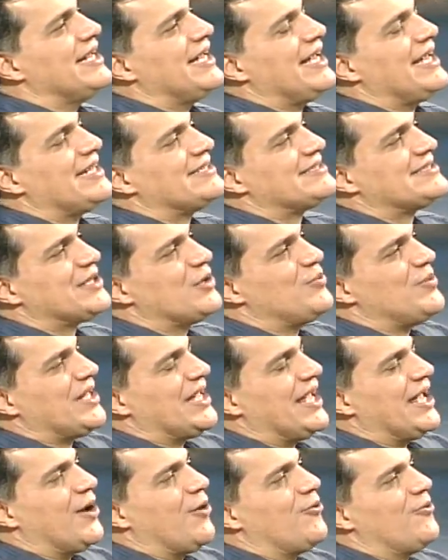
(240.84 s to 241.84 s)
é, São
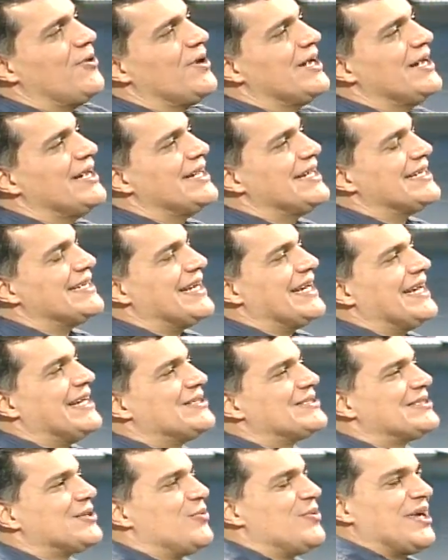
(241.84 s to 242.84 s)
Miguel,
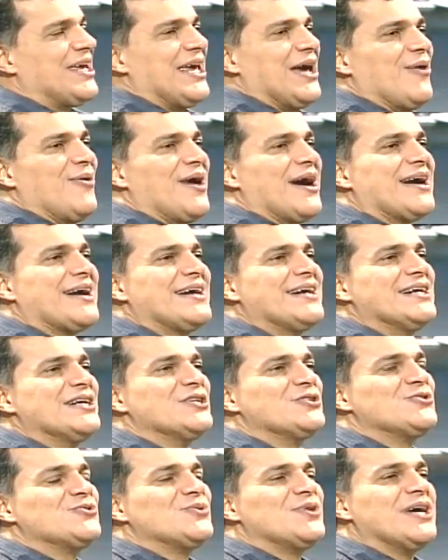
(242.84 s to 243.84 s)
né? São Miguel
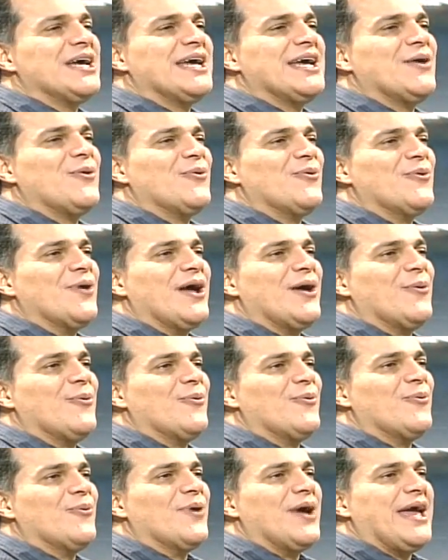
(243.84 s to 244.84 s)
Arcanjo é, o, é,
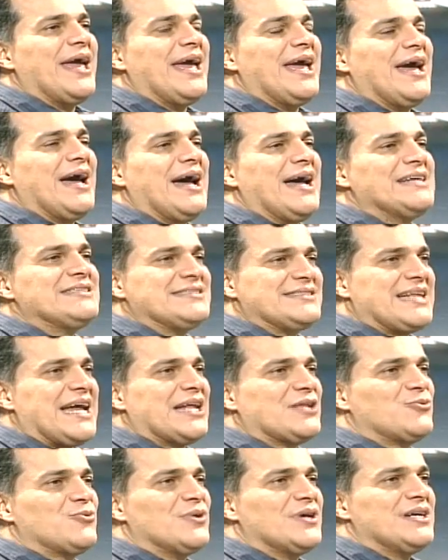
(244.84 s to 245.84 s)
o, é a
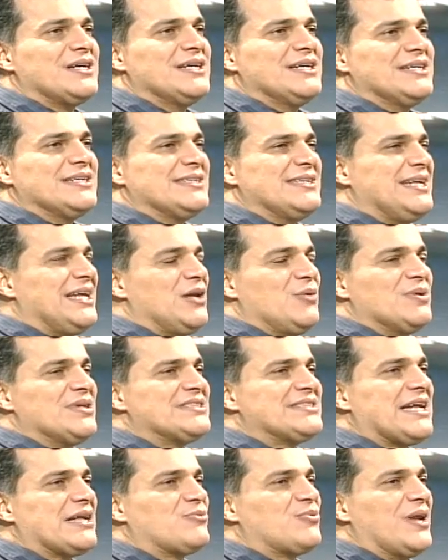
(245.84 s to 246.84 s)
estátua dele, uma
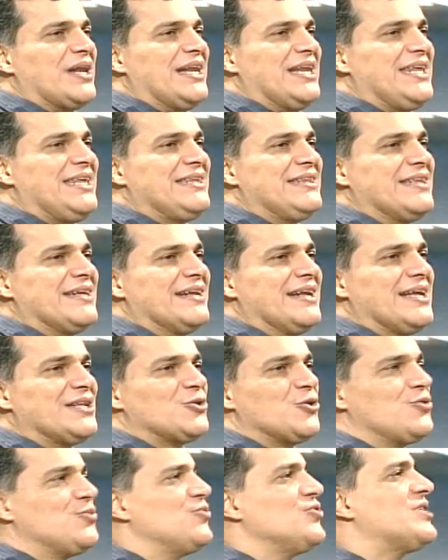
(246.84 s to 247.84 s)
estátua linda, né?
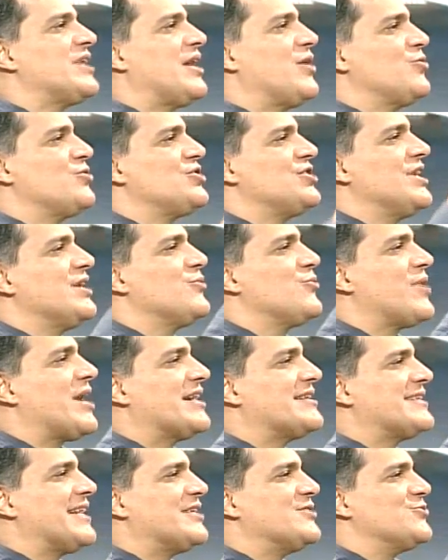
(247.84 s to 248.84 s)
todo mundo está elogiando o
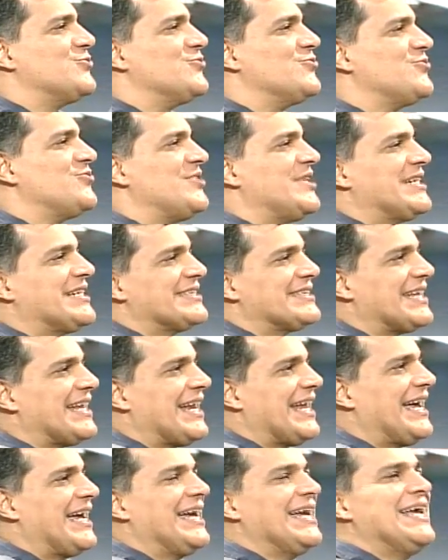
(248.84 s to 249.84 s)
cartaz do FICA, está
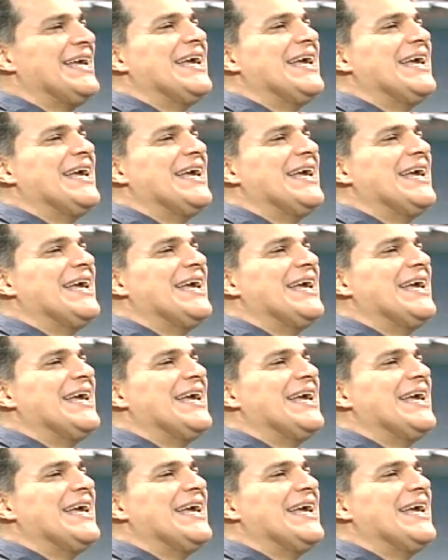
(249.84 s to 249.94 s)
lá